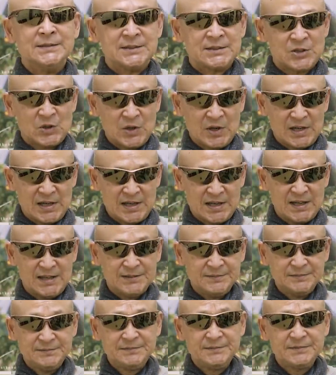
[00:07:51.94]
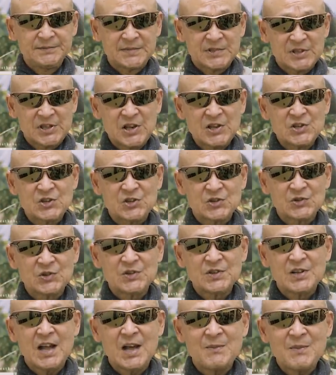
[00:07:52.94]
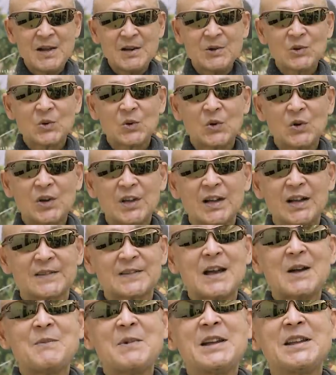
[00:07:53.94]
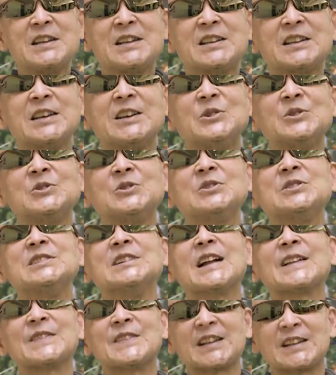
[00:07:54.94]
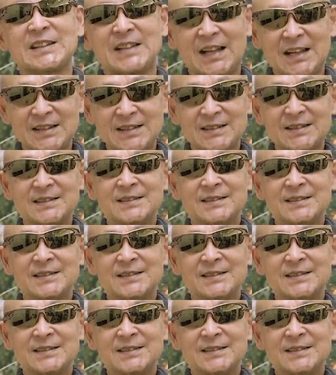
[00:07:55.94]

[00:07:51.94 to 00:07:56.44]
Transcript: それから選手の生の声がたまに聞けるようになってきた、